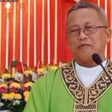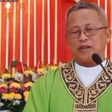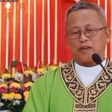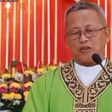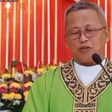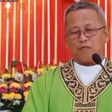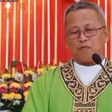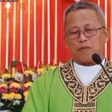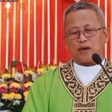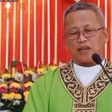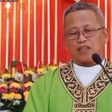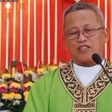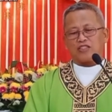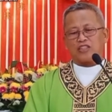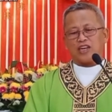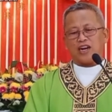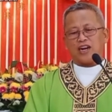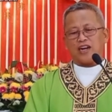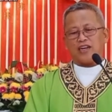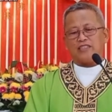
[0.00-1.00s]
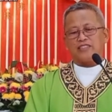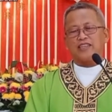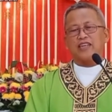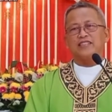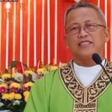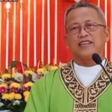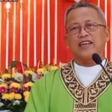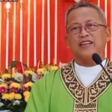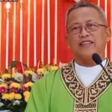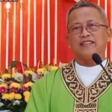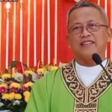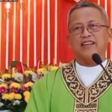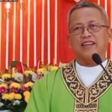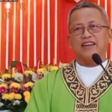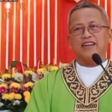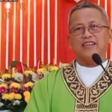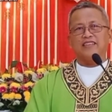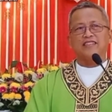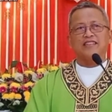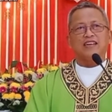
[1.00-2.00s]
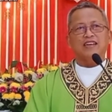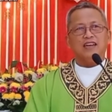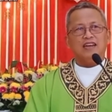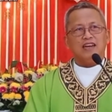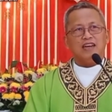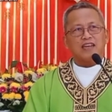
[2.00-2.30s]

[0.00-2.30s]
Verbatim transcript: Pero pag charge sad sa interest,